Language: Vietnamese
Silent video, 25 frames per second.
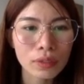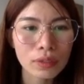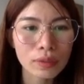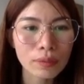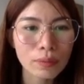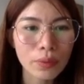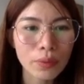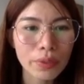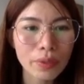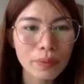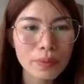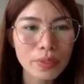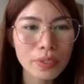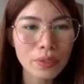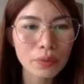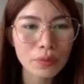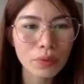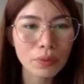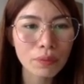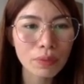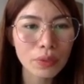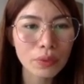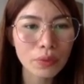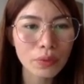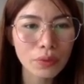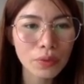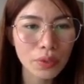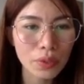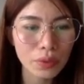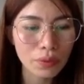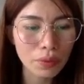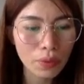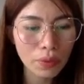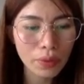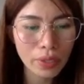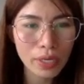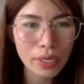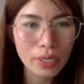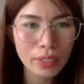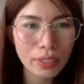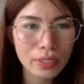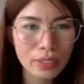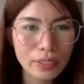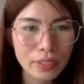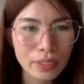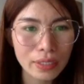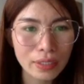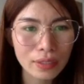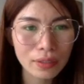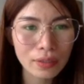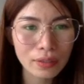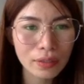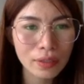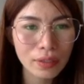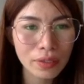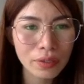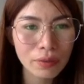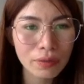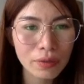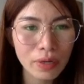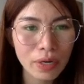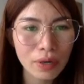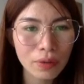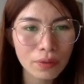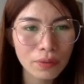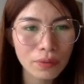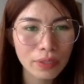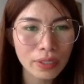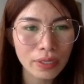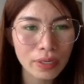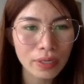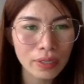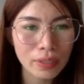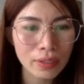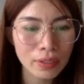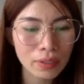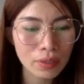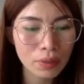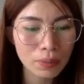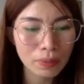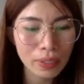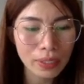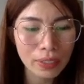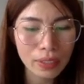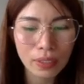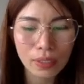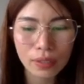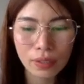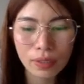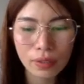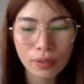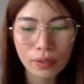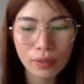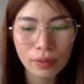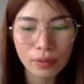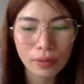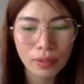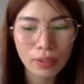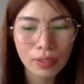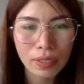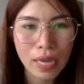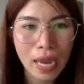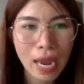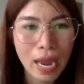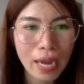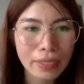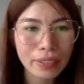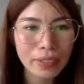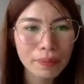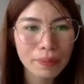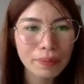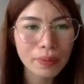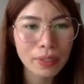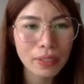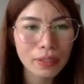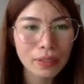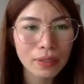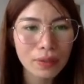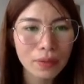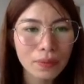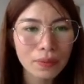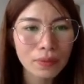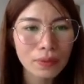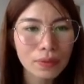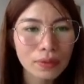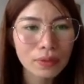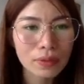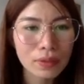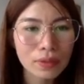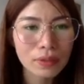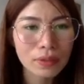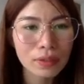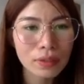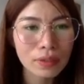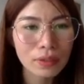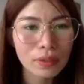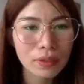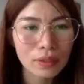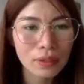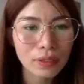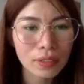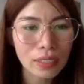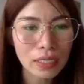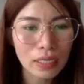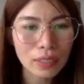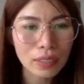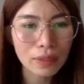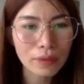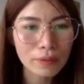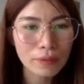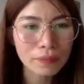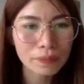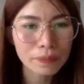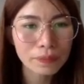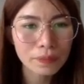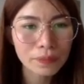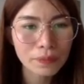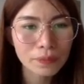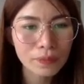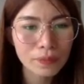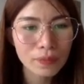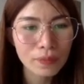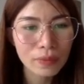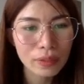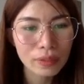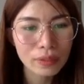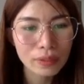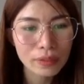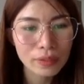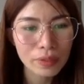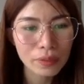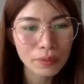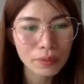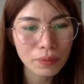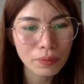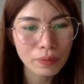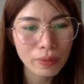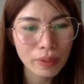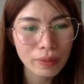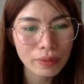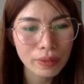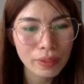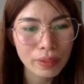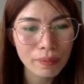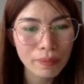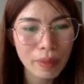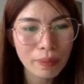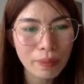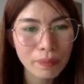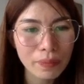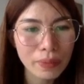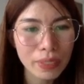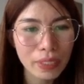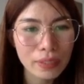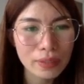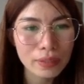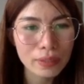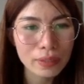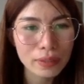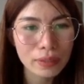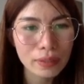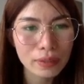160 là tối thiểu ok thì chỉnh nó yêu cầu thì thì chúng ta chỉnh thôi 200 nghìn luôn đó rồi chúng ta sẽ bấm next